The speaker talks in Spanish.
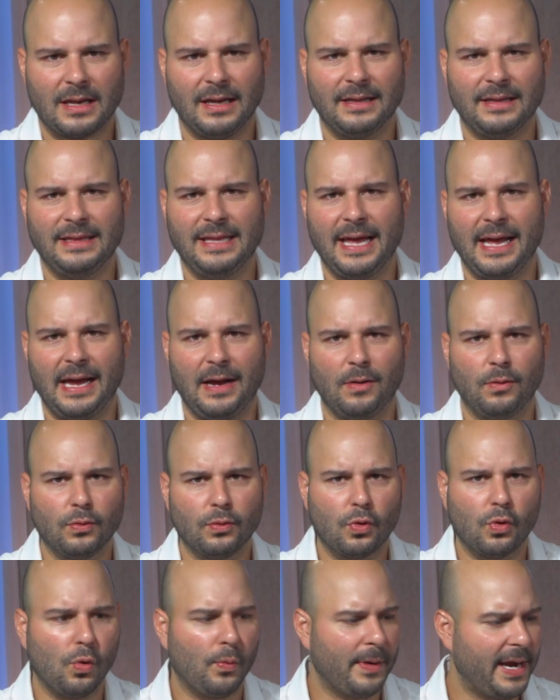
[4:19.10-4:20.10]
de un
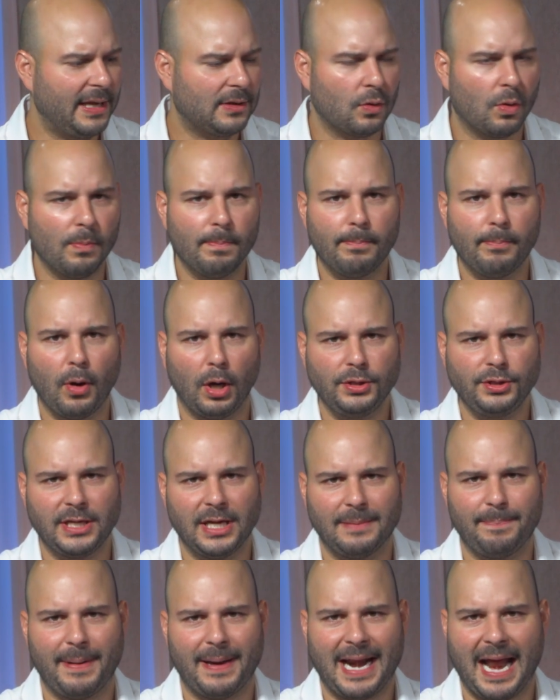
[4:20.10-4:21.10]
cubito, un
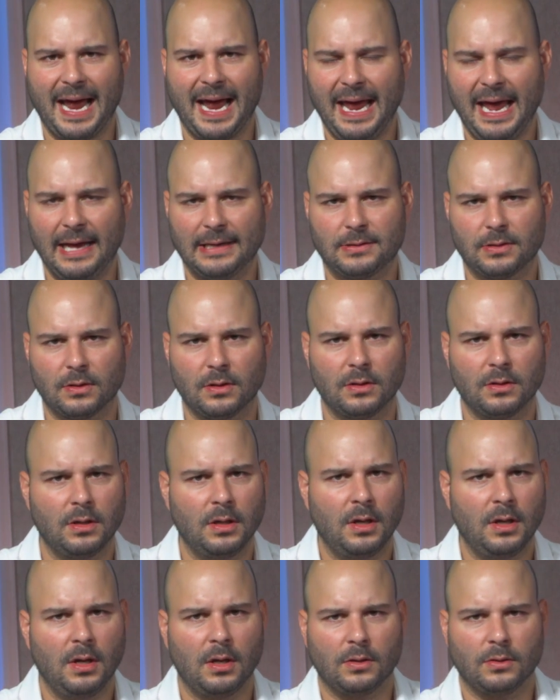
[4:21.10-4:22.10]
budget para eso,
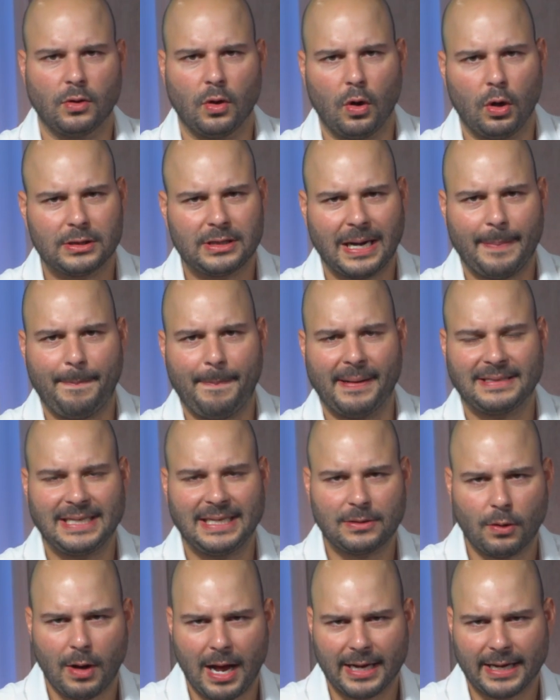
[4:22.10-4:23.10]
dos o tres
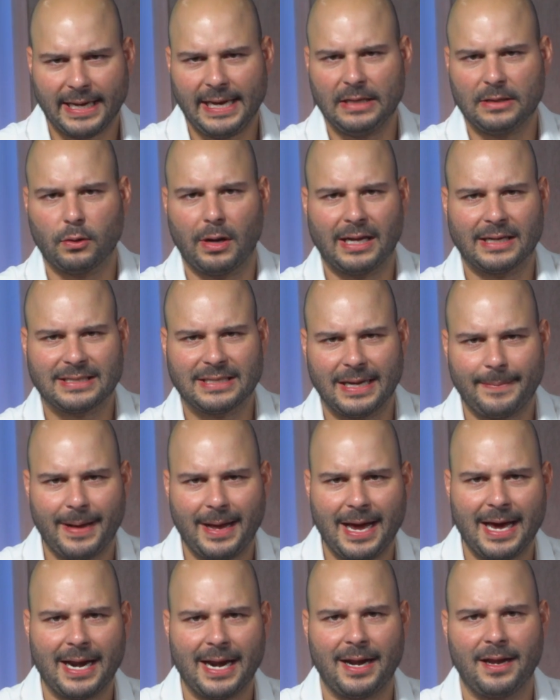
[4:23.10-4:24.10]
pesitos aquí toda la
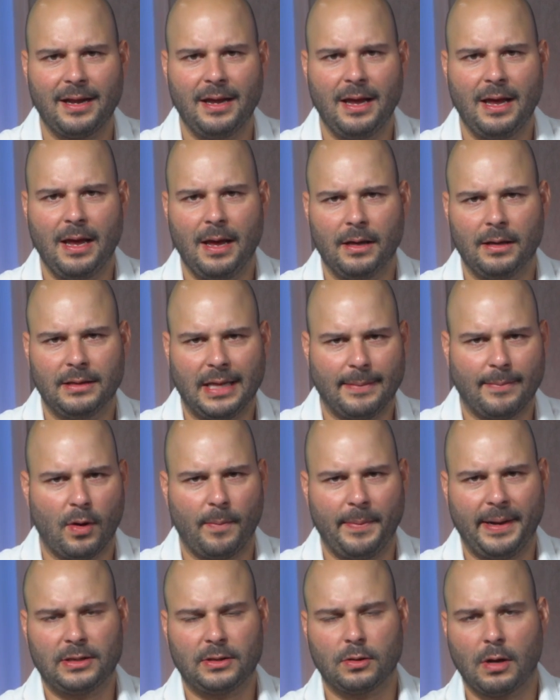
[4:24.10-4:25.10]
semana. De
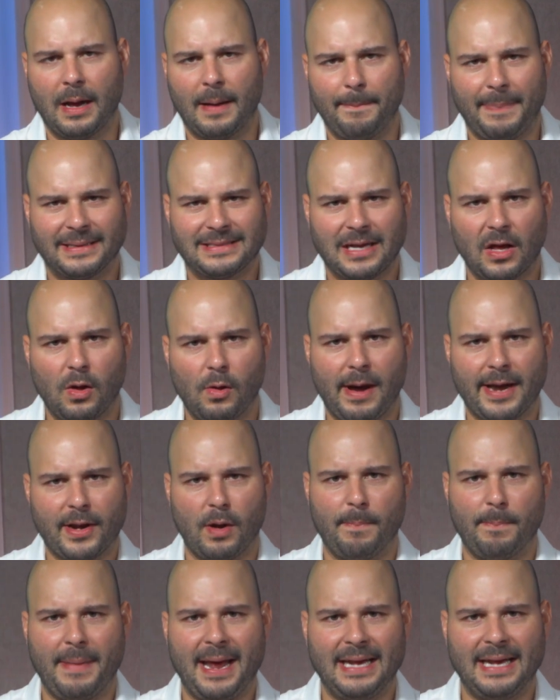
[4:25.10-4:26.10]
momento han pasado
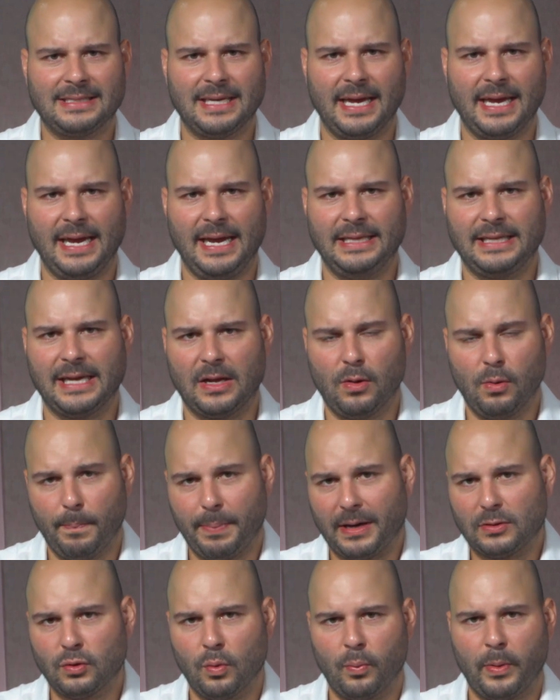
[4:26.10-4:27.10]
varios meses y tiene un
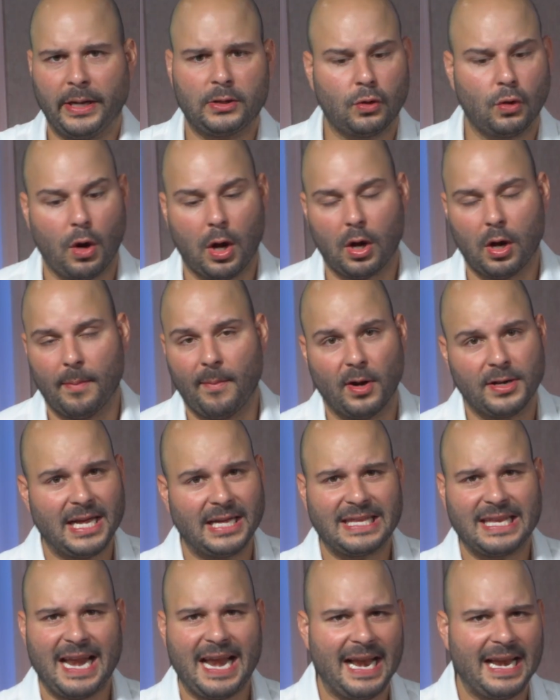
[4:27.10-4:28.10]
presupuesto, o a lo mejor ya
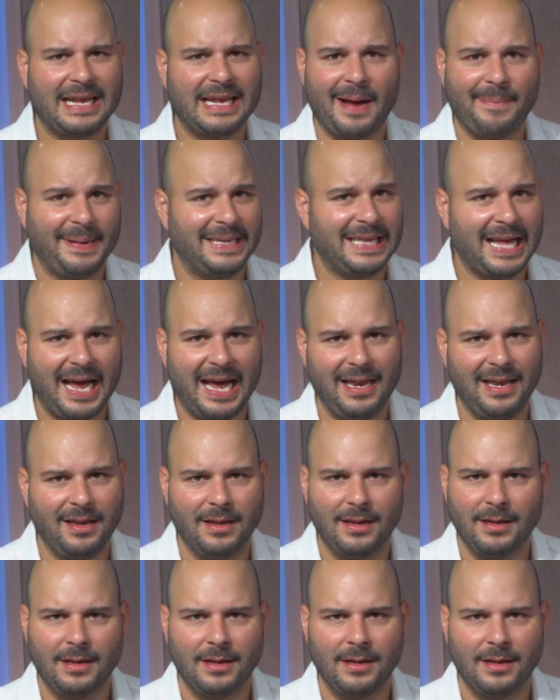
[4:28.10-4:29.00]
tiene el capital